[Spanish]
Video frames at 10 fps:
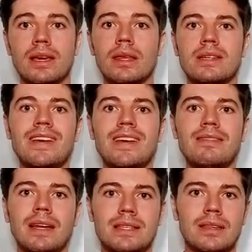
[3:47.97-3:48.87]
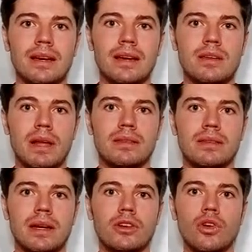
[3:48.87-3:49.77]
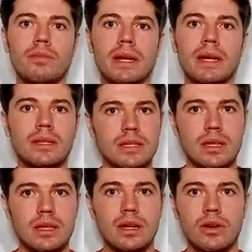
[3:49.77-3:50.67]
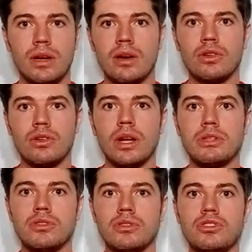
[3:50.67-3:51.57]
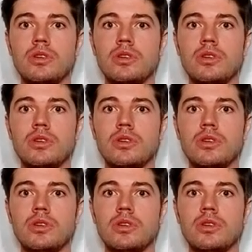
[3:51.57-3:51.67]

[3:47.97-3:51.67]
quizás sería interesante que se plantearan no invertir ese dinero en Gol Televisión,